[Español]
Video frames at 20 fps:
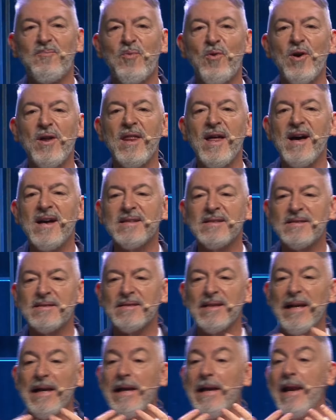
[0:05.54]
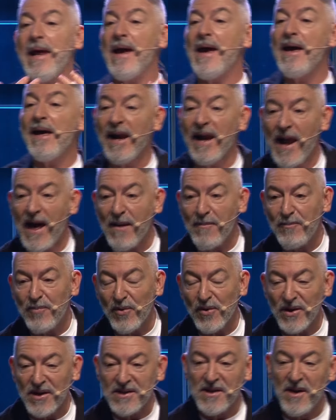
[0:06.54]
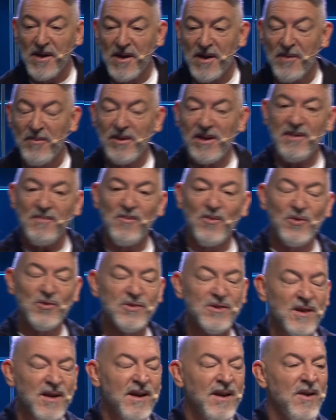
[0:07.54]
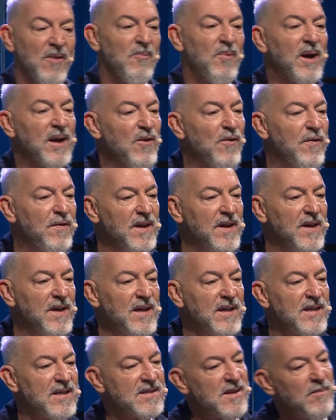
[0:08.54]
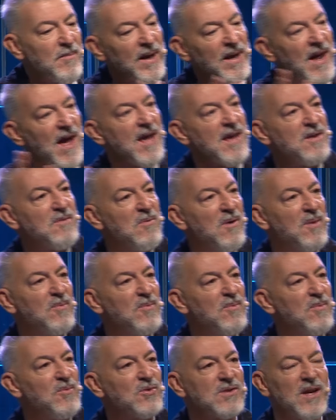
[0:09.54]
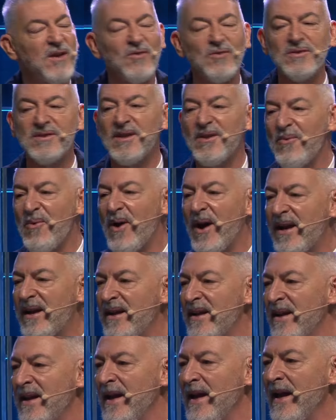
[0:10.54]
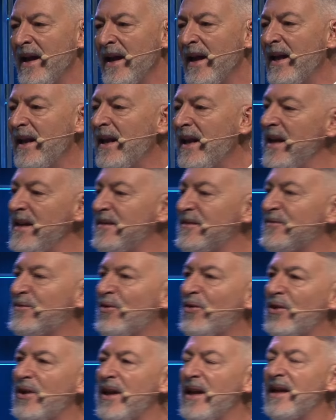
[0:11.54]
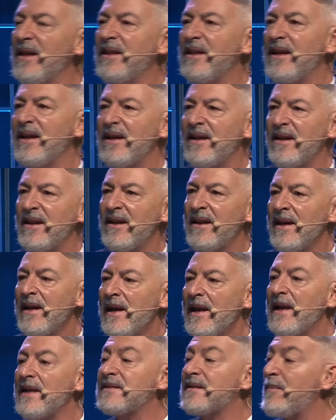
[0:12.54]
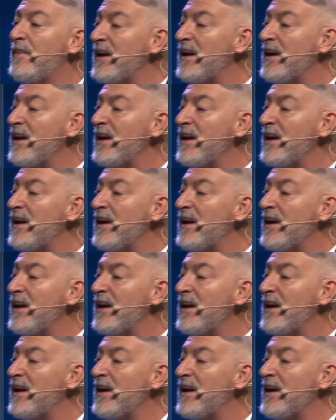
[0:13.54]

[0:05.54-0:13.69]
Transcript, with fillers: puedas leerla, porque ya venimos varios fines de semana y vamos a continuar. Es la historia de la